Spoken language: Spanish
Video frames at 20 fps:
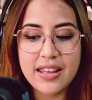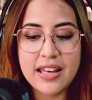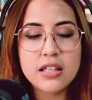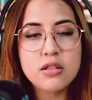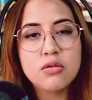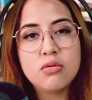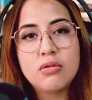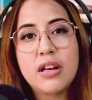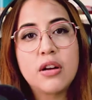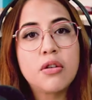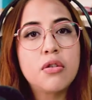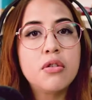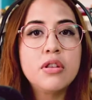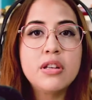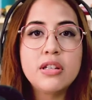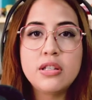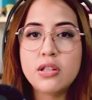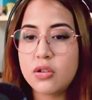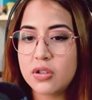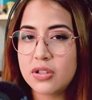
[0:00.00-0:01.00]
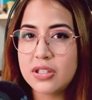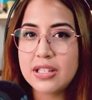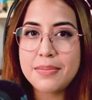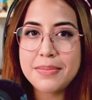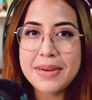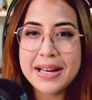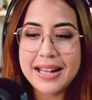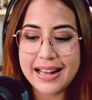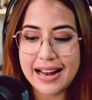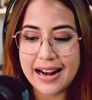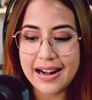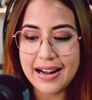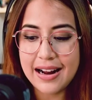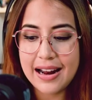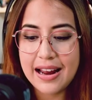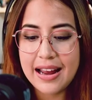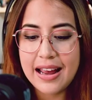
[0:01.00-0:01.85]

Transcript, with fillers: que es una condición similar,